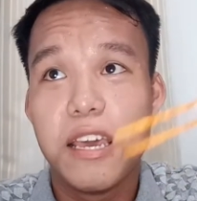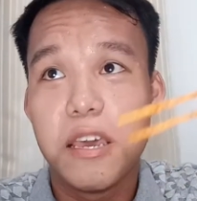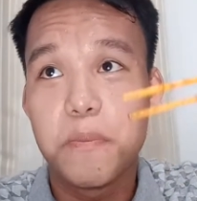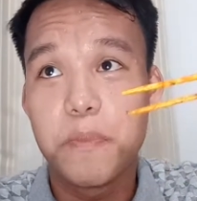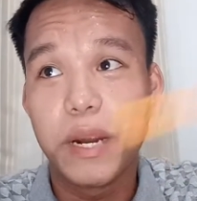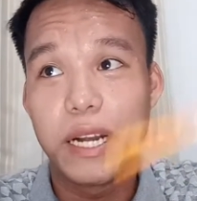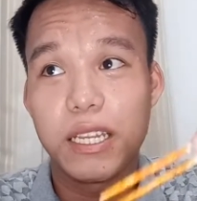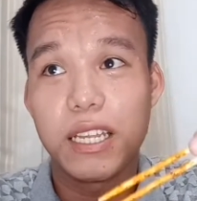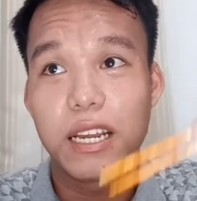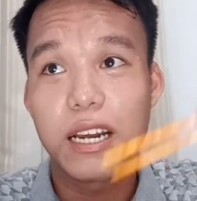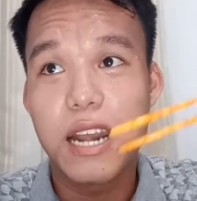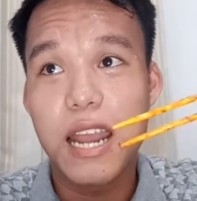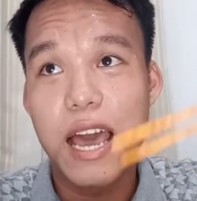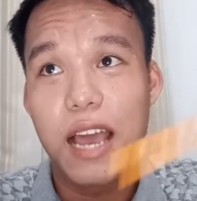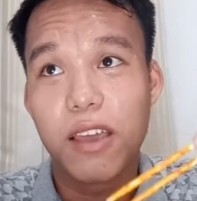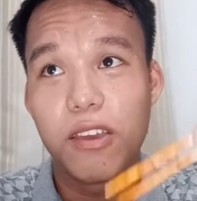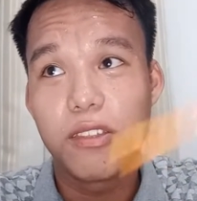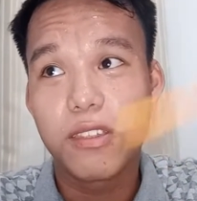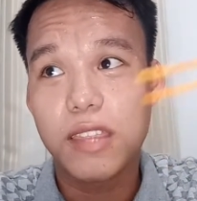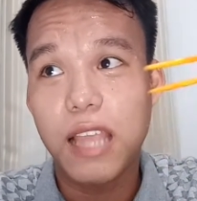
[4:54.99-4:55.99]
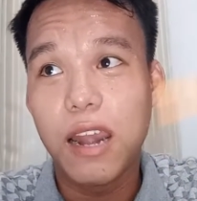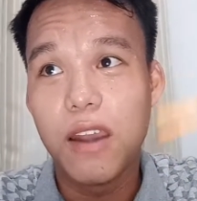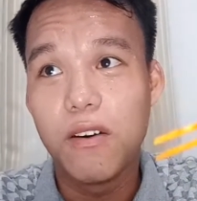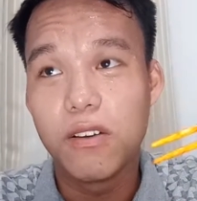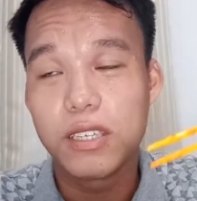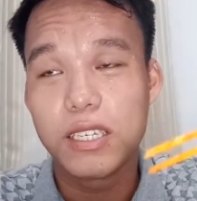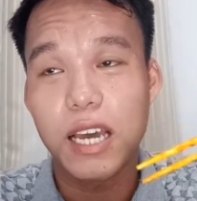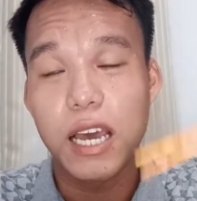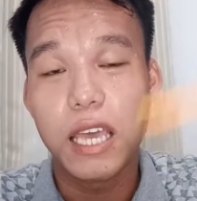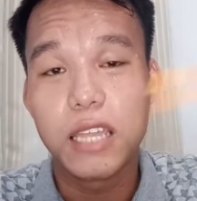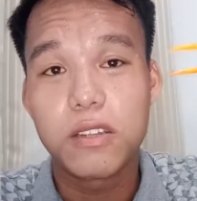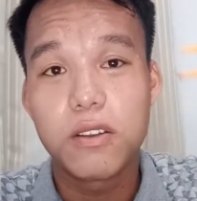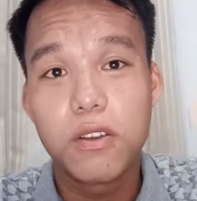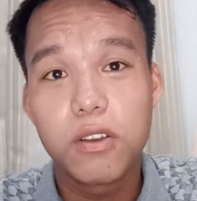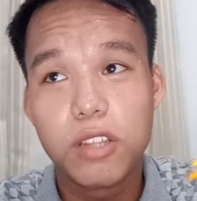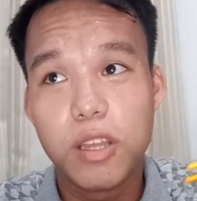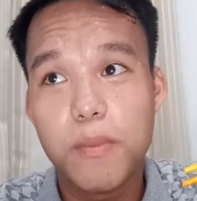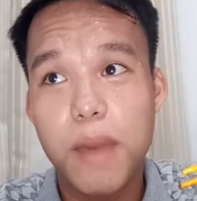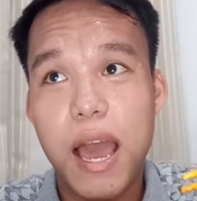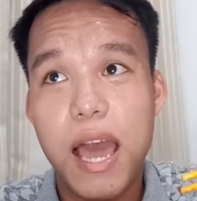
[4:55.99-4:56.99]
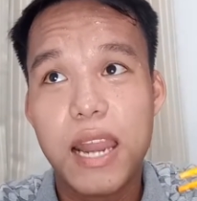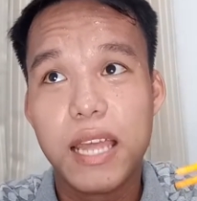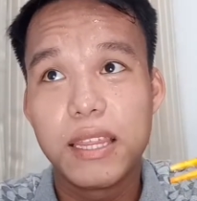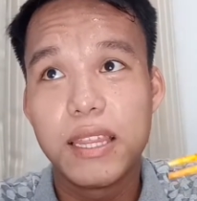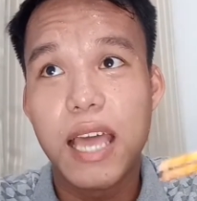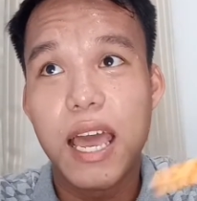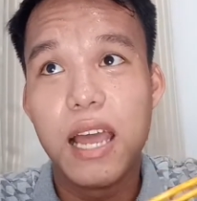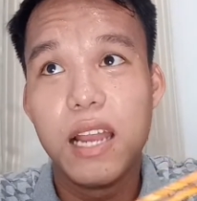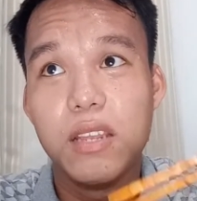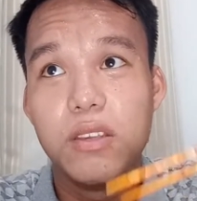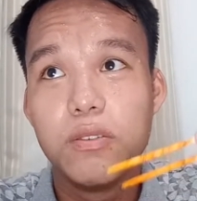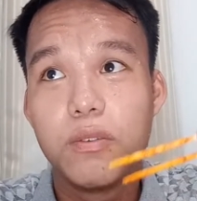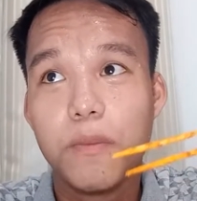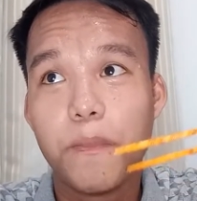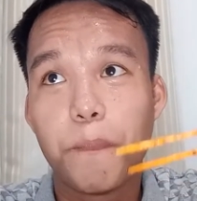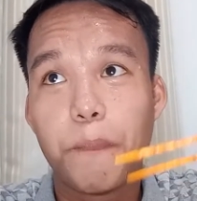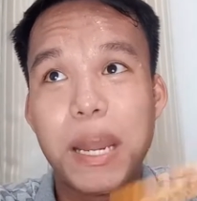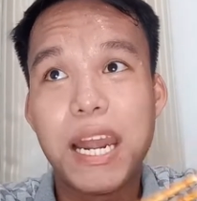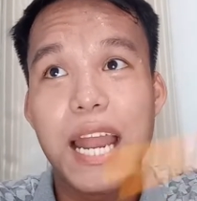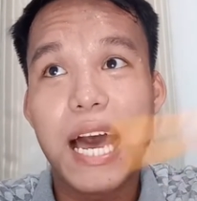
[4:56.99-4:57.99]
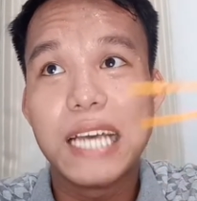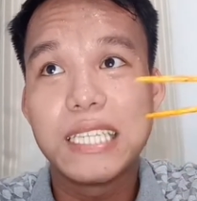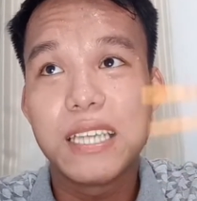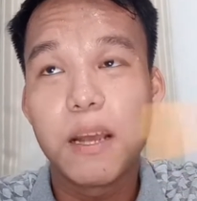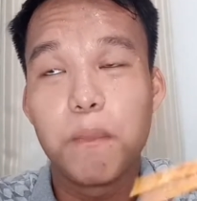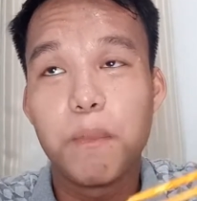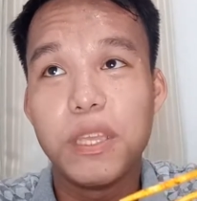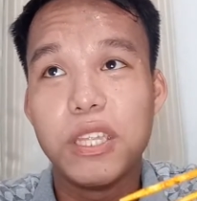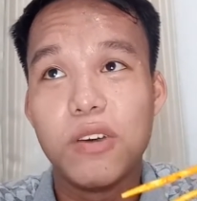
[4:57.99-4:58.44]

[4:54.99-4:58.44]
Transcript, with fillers: yung partner lagi yung talong tsaka yung tulog na maalat dahil yung panlasang